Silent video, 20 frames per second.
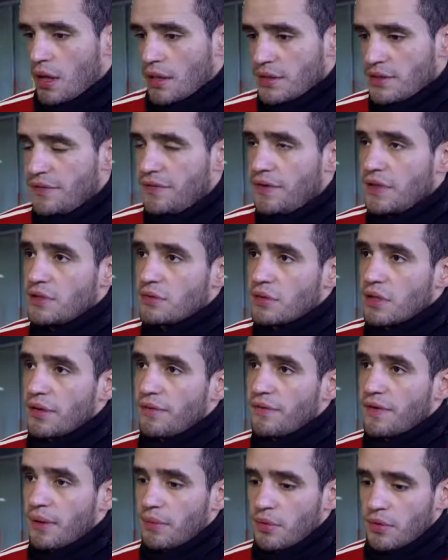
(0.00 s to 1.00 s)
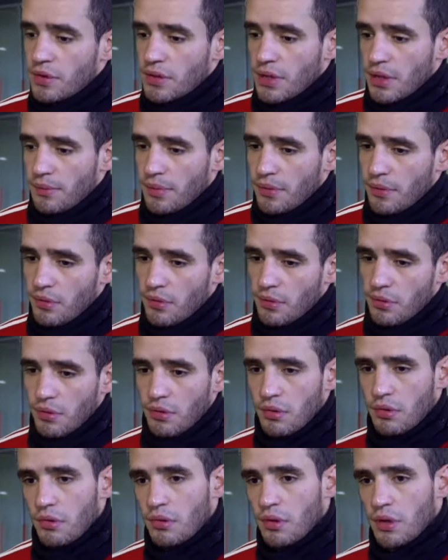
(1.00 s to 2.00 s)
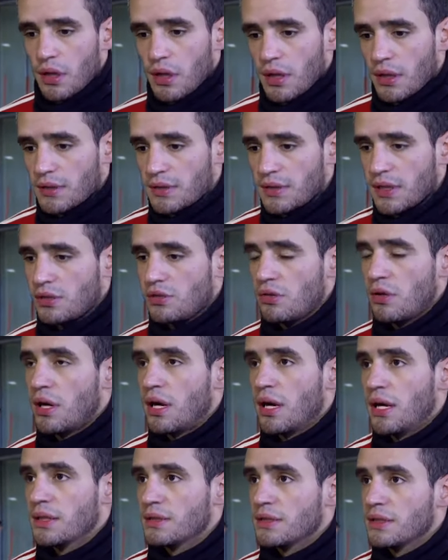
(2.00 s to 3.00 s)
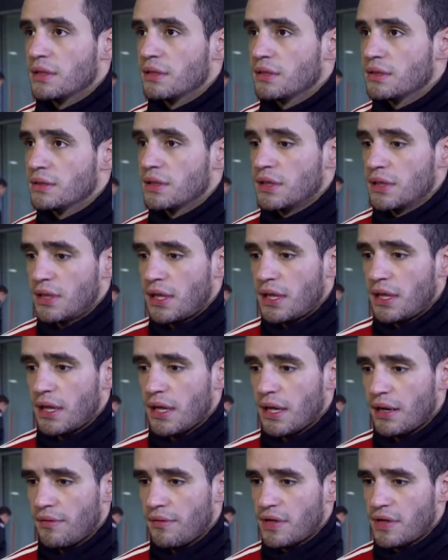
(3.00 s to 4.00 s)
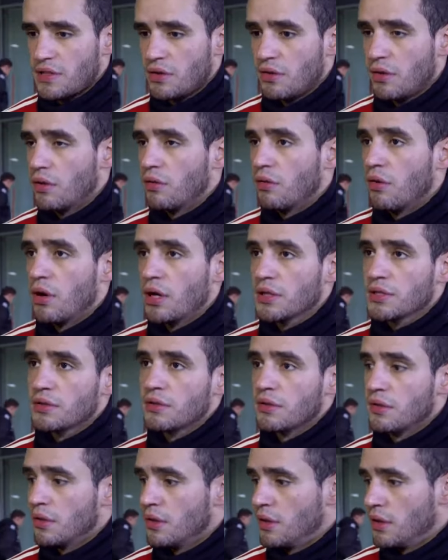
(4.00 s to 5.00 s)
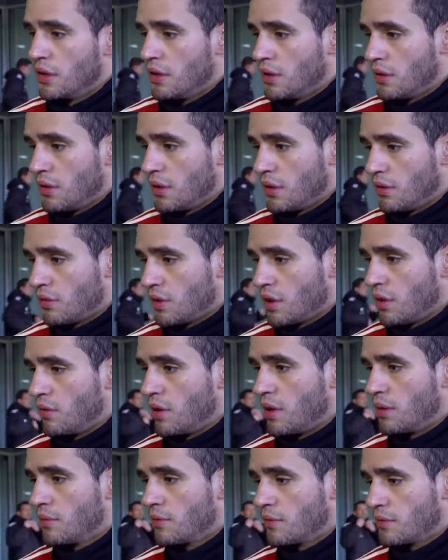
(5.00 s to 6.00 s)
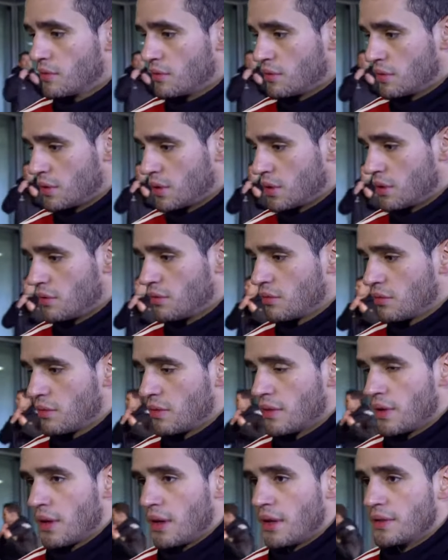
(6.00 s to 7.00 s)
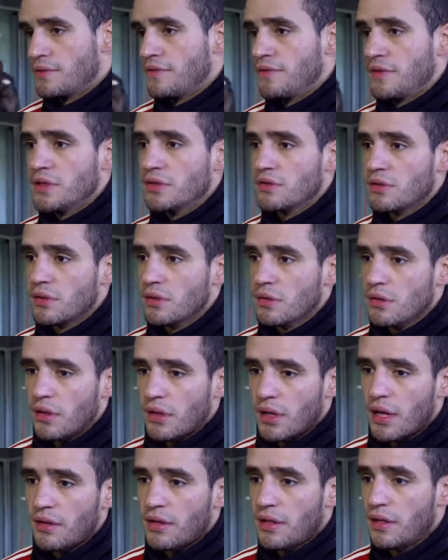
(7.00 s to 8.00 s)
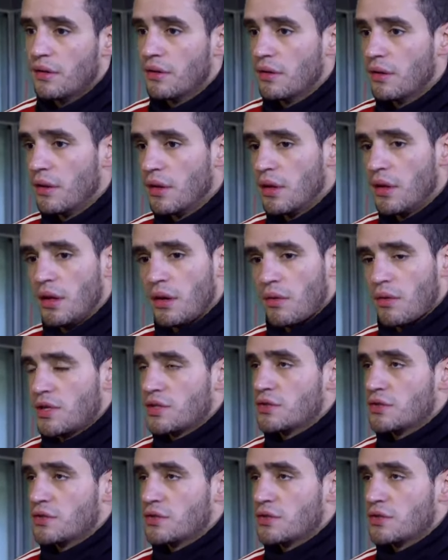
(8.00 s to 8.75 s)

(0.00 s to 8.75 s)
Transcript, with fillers: Es war sehr schwierig für mich, eine so lange Zeit nicht das tun zu können, was gerne mache. Da waren dann meine Familie und meine äh, Freunde in Brasilien eine große Hilfe.